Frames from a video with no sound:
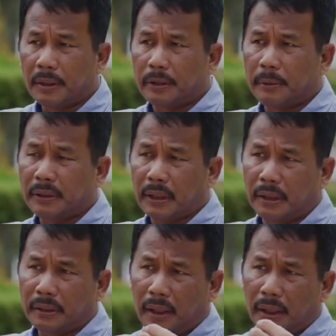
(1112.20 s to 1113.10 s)
Kecamatan
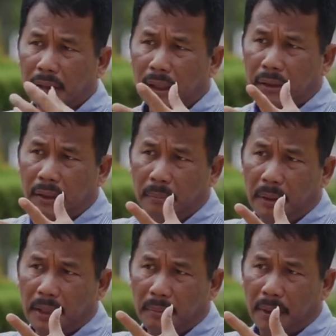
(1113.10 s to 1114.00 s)
Hinterland ini ada di
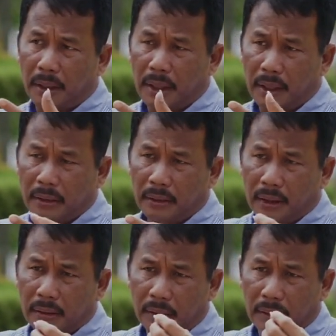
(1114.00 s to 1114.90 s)
belakang Padang,
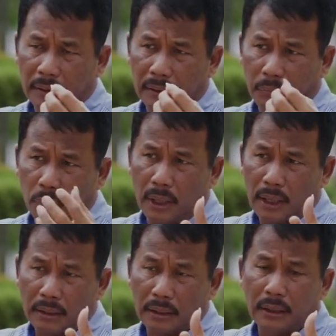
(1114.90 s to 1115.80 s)
ada di
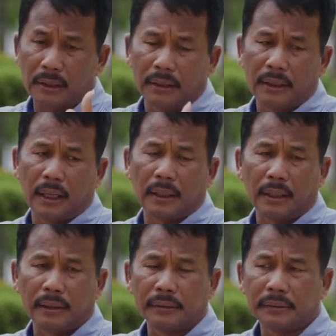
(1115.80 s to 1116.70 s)
Bulang, dan ada di
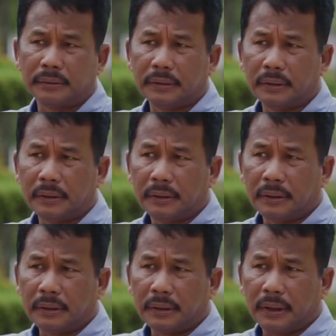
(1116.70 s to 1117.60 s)
Galang.
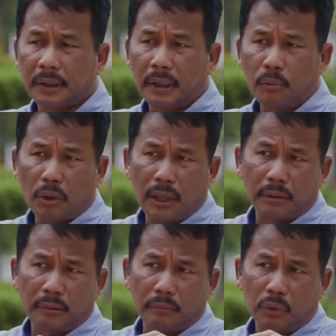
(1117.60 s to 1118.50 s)
Kita
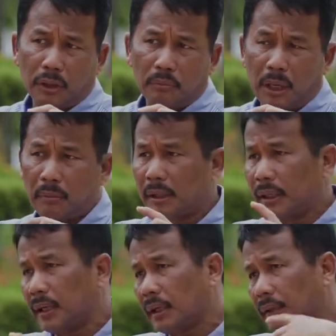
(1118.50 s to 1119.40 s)
bukan, mungkin Mbak
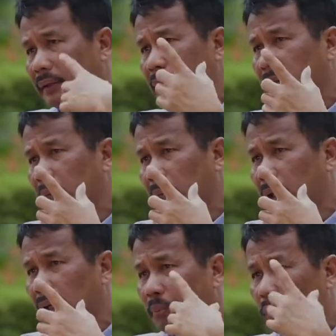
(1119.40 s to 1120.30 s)
bayangkan
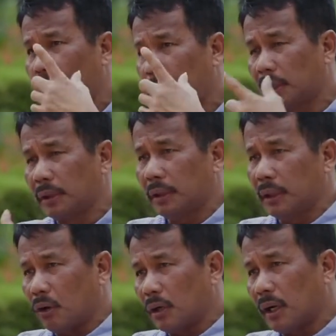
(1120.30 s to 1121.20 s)
bilang pulau
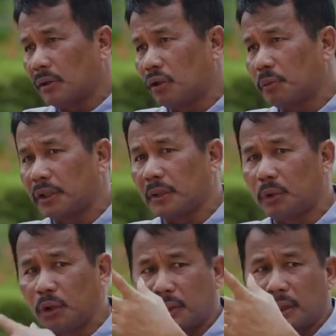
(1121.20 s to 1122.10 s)
berarti orang kantor ini ke
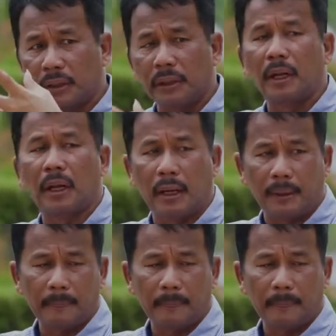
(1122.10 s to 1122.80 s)
pulau sana, tidak.